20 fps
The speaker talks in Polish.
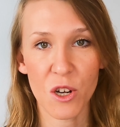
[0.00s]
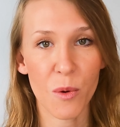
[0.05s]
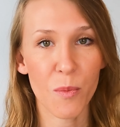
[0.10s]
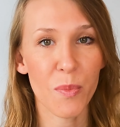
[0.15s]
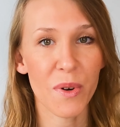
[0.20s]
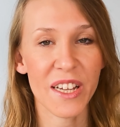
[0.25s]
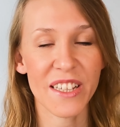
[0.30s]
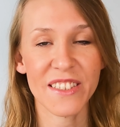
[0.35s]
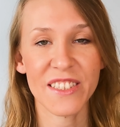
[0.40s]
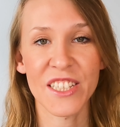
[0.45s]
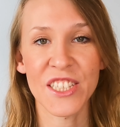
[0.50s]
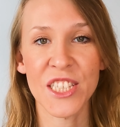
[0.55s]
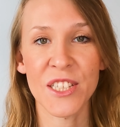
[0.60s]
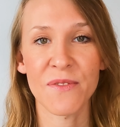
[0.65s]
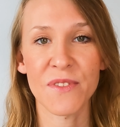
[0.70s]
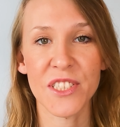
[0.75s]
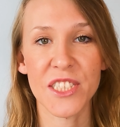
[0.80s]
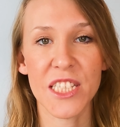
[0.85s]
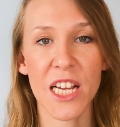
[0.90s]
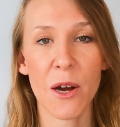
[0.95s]
kompletnie nie
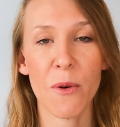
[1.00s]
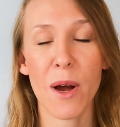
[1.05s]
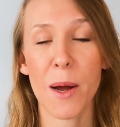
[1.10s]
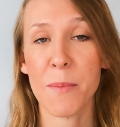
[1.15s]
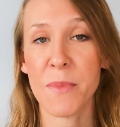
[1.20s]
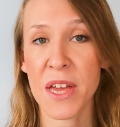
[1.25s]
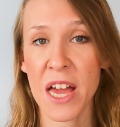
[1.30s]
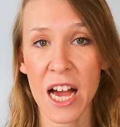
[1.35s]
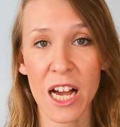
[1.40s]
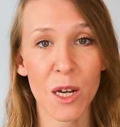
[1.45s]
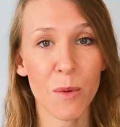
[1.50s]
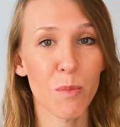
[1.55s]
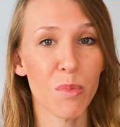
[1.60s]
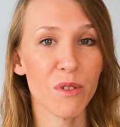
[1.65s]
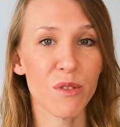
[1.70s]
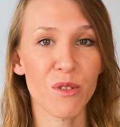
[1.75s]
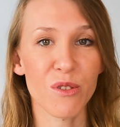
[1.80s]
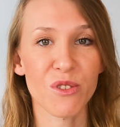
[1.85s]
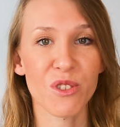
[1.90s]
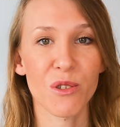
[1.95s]
wiedziałam jak
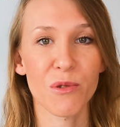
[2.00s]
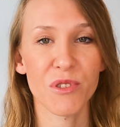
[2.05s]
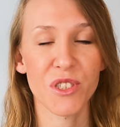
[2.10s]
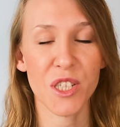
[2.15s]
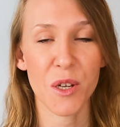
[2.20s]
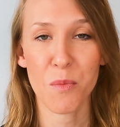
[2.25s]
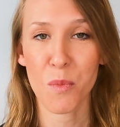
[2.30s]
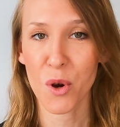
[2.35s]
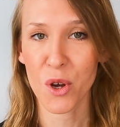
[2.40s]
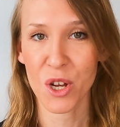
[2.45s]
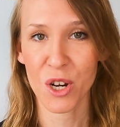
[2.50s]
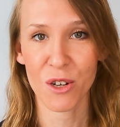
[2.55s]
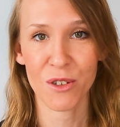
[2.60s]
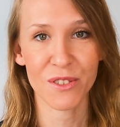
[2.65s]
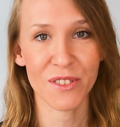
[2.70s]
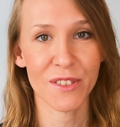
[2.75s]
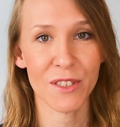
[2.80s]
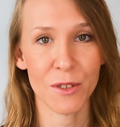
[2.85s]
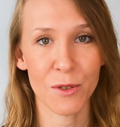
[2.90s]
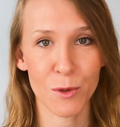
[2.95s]
potoczą się moje
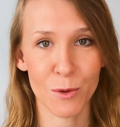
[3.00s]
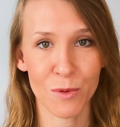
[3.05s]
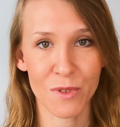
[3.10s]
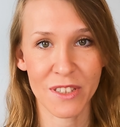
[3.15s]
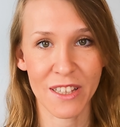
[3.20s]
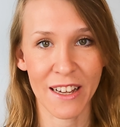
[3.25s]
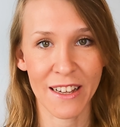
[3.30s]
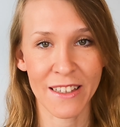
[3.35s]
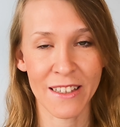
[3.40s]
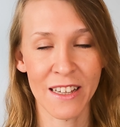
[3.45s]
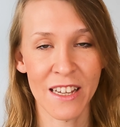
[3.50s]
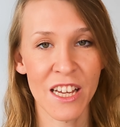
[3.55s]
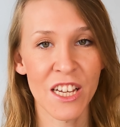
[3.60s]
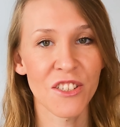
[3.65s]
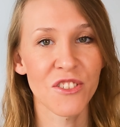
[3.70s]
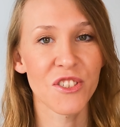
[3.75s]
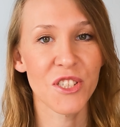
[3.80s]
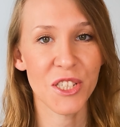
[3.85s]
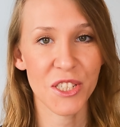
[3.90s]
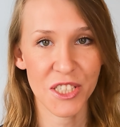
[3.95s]
losy tutaj.
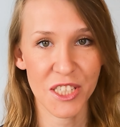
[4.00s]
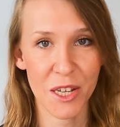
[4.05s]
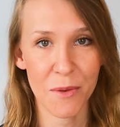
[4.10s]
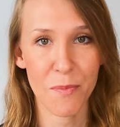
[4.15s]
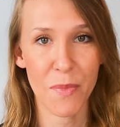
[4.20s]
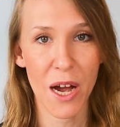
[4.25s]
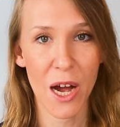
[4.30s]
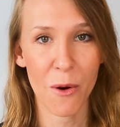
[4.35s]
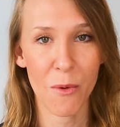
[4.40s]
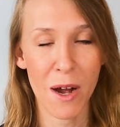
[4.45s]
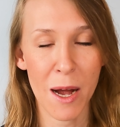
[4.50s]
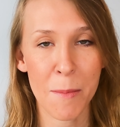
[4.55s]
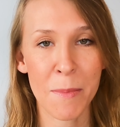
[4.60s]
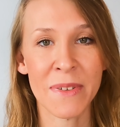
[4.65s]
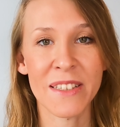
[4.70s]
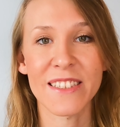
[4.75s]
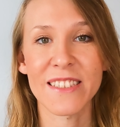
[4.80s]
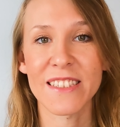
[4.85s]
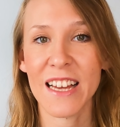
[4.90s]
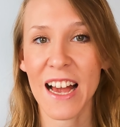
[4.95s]
Czy się bałam?
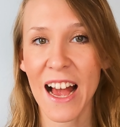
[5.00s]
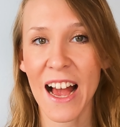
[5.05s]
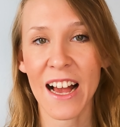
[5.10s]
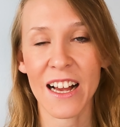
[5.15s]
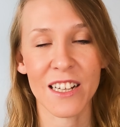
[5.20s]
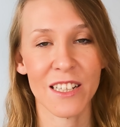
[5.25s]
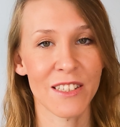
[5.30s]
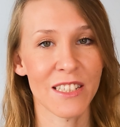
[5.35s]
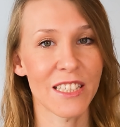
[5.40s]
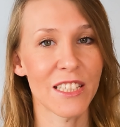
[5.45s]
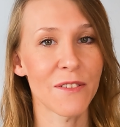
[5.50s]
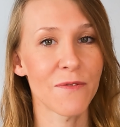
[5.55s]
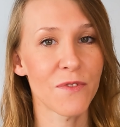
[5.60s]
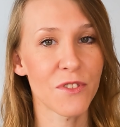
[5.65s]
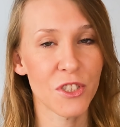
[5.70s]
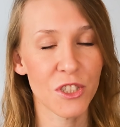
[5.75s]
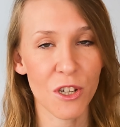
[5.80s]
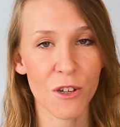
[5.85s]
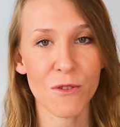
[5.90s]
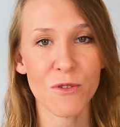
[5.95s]
Tak i
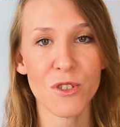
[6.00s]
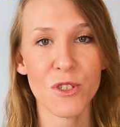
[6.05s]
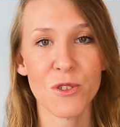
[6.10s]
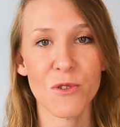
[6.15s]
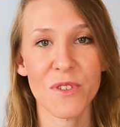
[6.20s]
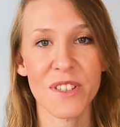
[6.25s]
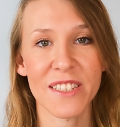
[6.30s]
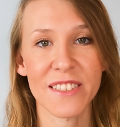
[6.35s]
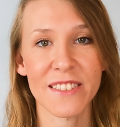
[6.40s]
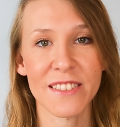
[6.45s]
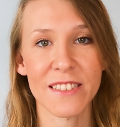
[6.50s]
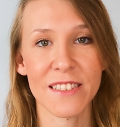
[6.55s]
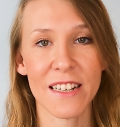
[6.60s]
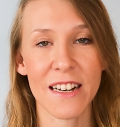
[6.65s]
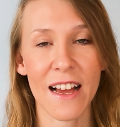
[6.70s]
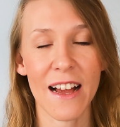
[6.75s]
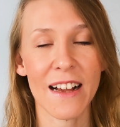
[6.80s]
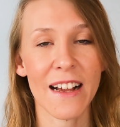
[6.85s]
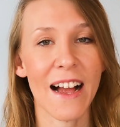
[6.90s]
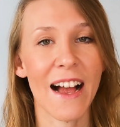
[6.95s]
wciąż tu jest
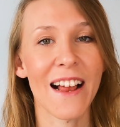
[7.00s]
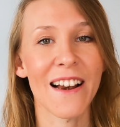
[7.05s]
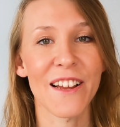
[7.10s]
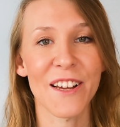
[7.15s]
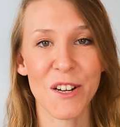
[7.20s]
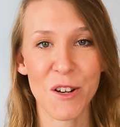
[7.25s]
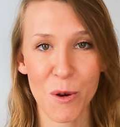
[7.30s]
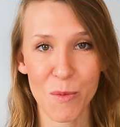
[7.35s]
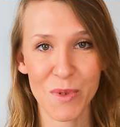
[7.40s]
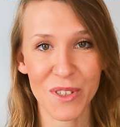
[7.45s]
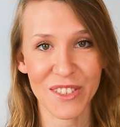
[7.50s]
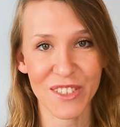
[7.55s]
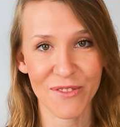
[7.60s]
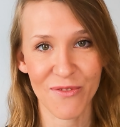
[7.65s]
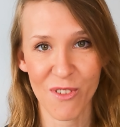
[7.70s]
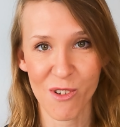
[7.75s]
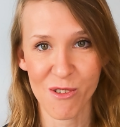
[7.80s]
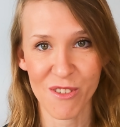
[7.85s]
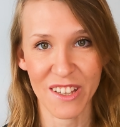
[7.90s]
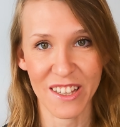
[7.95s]
strach, ale robię
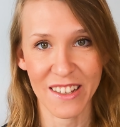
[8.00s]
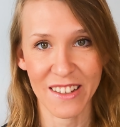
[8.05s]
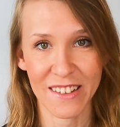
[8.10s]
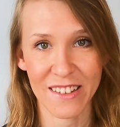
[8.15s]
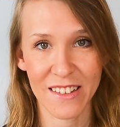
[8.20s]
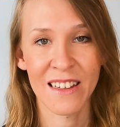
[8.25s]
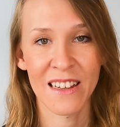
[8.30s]
swoje.